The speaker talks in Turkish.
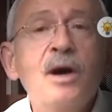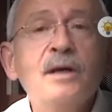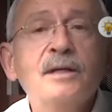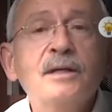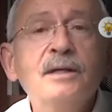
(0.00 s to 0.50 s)
Bu
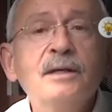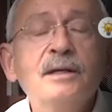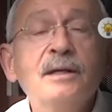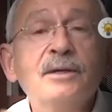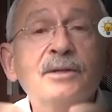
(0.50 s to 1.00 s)
hakkı
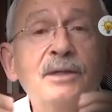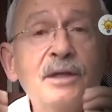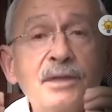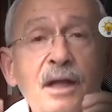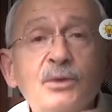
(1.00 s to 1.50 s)

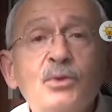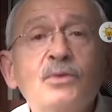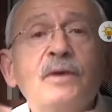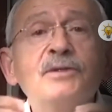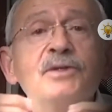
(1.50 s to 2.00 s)
yasal
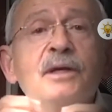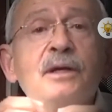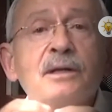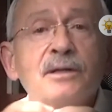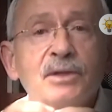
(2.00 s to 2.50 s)
güvenceye